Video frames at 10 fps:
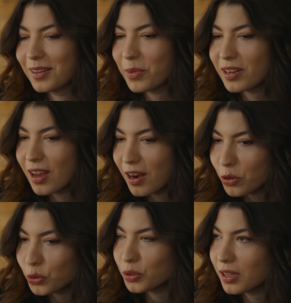ben her
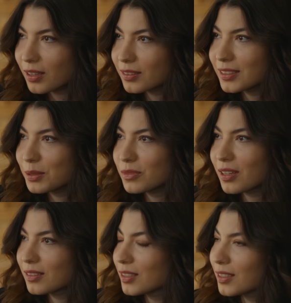konuda haklıydım
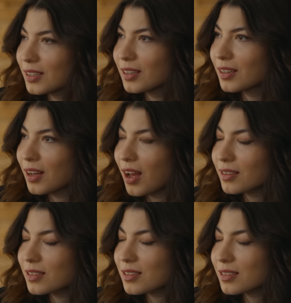da.
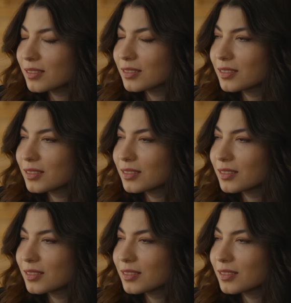Hangisi?